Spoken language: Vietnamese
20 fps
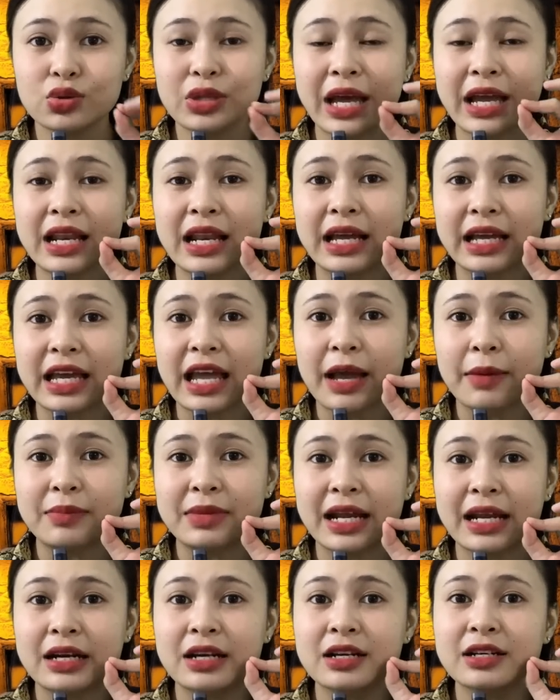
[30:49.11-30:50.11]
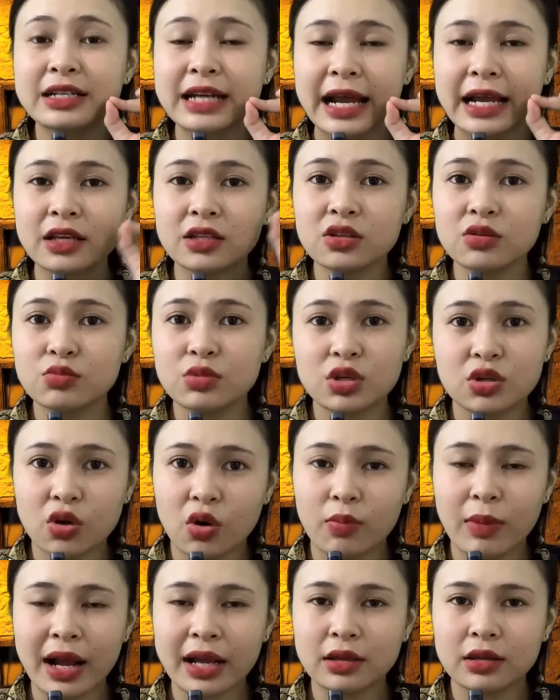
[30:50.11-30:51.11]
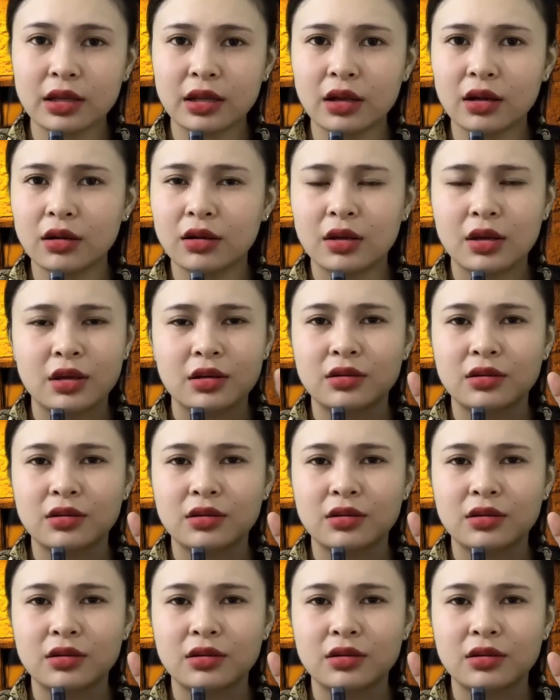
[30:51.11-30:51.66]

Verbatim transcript: Chú thấy là cái hàm răng nó trắng giống như con mắt vậy đó.